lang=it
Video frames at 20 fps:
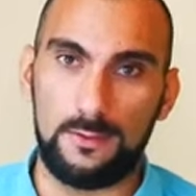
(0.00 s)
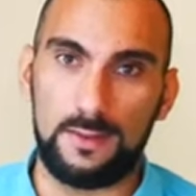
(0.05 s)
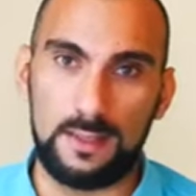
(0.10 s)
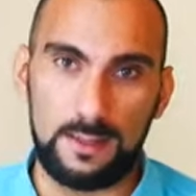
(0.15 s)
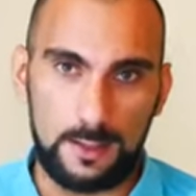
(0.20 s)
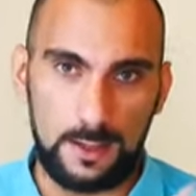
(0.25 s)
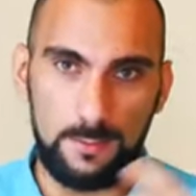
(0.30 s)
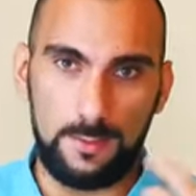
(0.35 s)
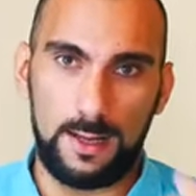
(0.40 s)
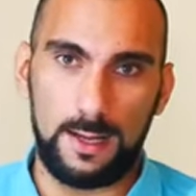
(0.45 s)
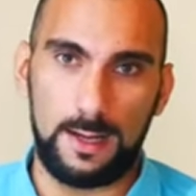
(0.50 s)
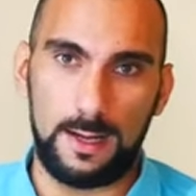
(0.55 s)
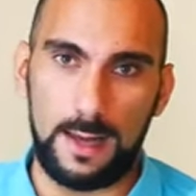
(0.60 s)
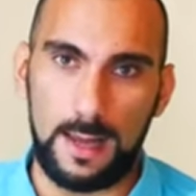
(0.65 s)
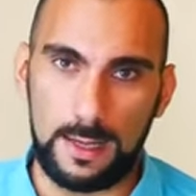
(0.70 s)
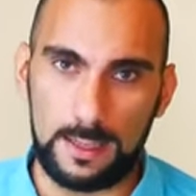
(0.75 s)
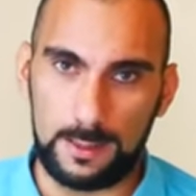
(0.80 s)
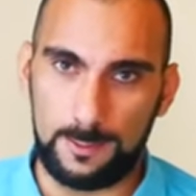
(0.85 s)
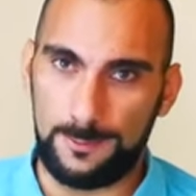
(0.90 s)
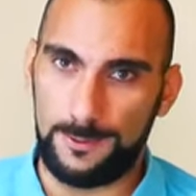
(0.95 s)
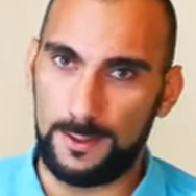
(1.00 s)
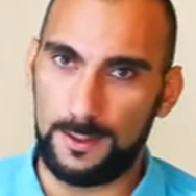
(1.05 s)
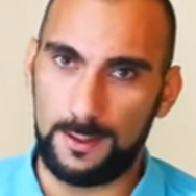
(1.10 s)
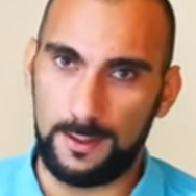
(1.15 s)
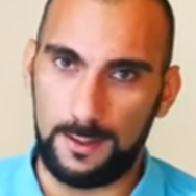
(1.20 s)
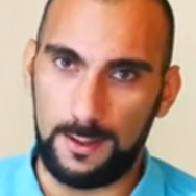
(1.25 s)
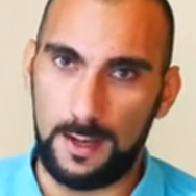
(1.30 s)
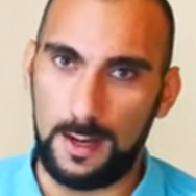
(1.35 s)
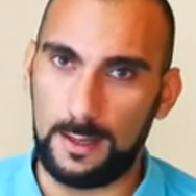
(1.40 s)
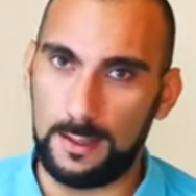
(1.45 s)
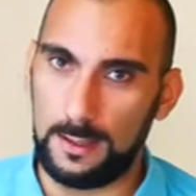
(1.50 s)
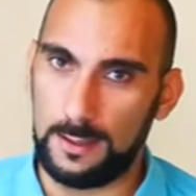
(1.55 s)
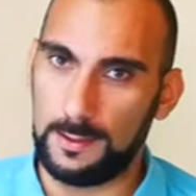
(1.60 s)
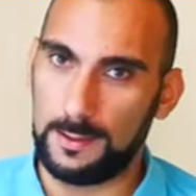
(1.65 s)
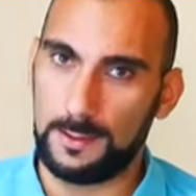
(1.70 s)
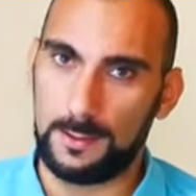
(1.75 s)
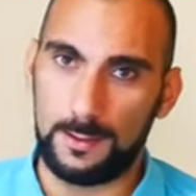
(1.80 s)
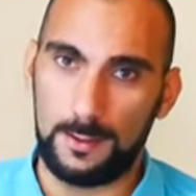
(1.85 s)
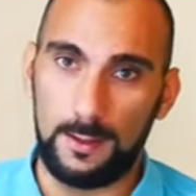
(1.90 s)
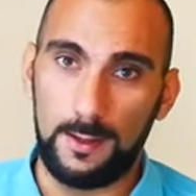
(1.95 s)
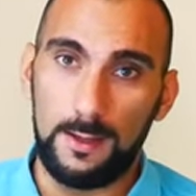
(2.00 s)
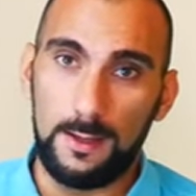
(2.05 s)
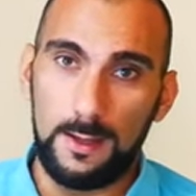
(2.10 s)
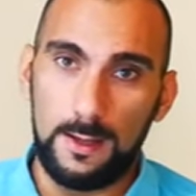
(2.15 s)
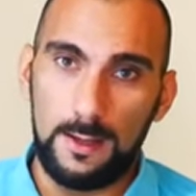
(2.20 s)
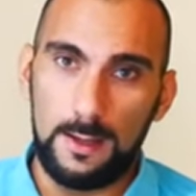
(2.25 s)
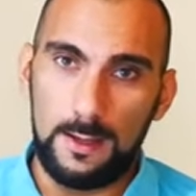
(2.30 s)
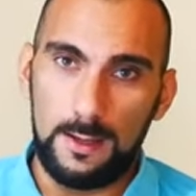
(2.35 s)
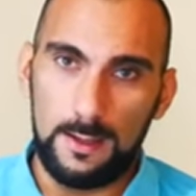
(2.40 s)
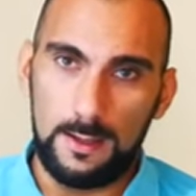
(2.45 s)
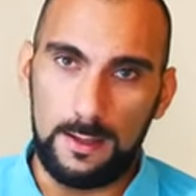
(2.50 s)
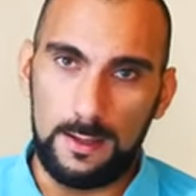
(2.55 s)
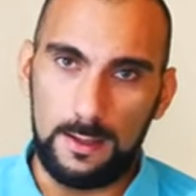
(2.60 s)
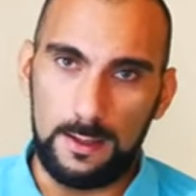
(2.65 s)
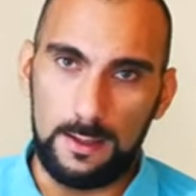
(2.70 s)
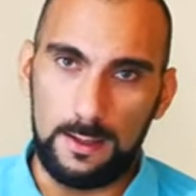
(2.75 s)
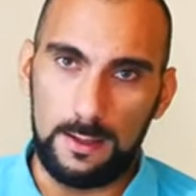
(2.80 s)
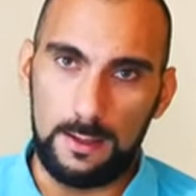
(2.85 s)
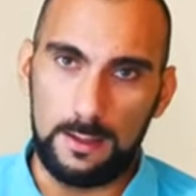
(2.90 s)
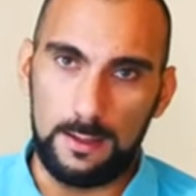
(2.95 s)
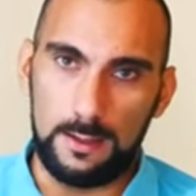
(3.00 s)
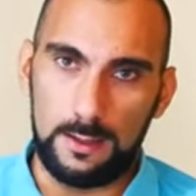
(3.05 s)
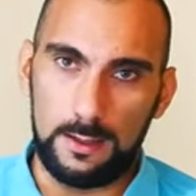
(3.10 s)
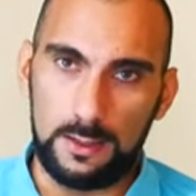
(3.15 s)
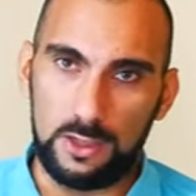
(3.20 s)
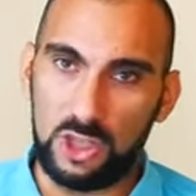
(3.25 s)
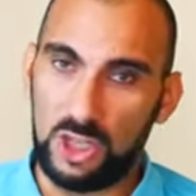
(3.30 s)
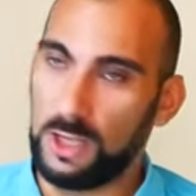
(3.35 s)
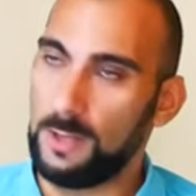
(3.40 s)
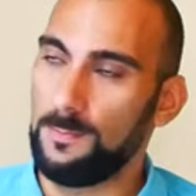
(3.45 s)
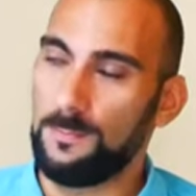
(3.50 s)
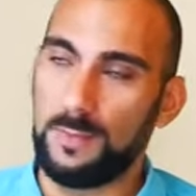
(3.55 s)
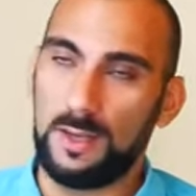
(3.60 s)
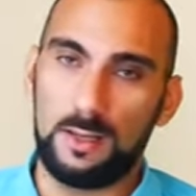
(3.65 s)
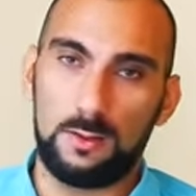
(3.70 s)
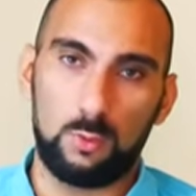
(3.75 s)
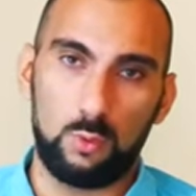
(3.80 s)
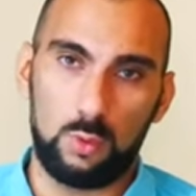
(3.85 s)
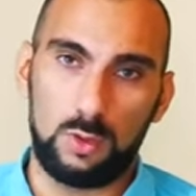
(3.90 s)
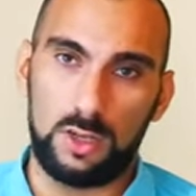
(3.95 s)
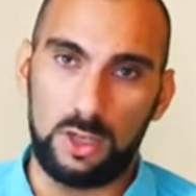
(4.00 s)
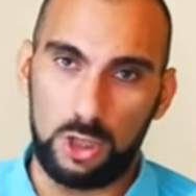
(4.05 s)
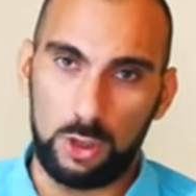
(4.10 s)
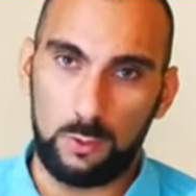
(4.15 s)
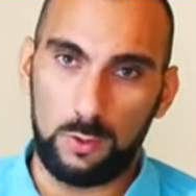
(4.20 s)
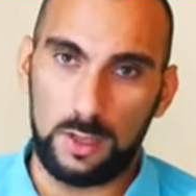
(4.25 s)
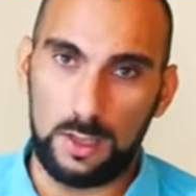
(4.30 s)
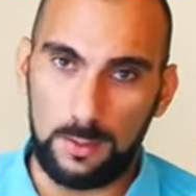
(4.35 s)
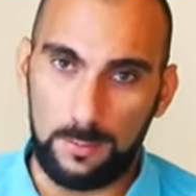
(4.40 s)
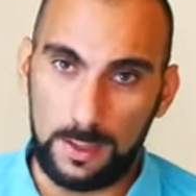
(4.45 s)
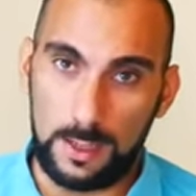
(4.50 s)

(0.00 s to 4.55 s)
Visa, American Express, Diners, eh, JB, tutti i circuiti di